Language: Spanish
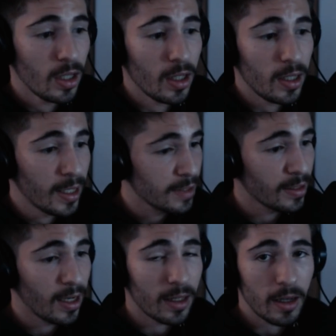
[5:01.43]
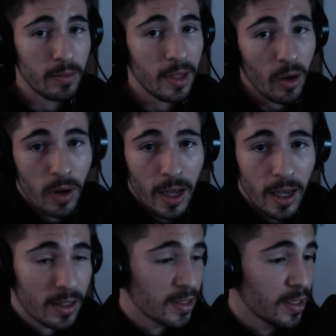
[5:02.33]
Y ya está, eh, dejad un
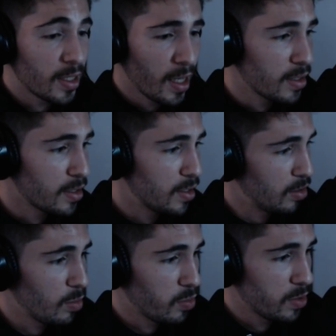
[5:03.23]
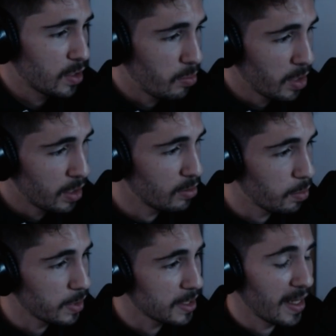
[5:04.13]
like si queréis y si no, pues también, no
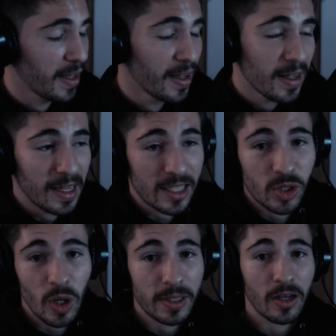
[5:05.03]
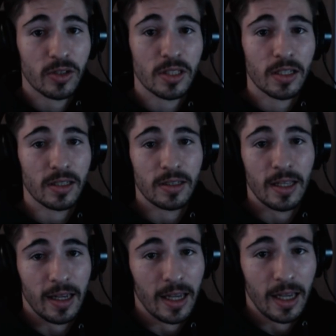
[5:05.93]
pasa nada. Y eso, avisaros de,
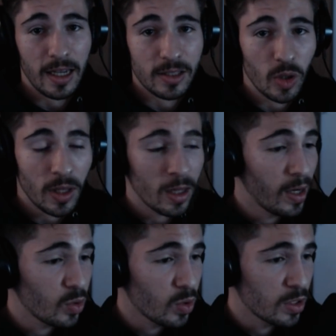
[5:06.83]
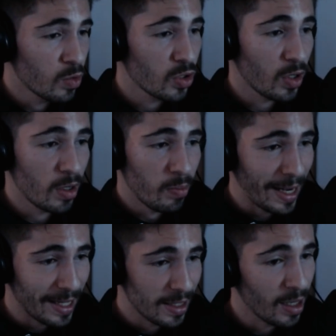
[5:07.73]
que estoy dándole a Twitch mucho y me
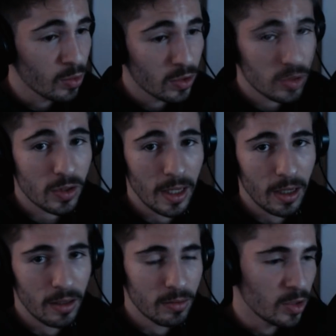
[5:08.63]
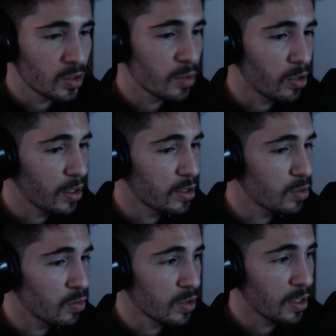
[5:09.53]
encantaría mucho, eh, no sé por qué he dicho
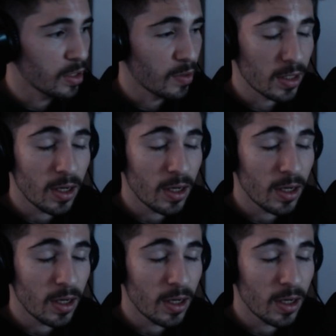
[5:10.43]
mucho tantas veces,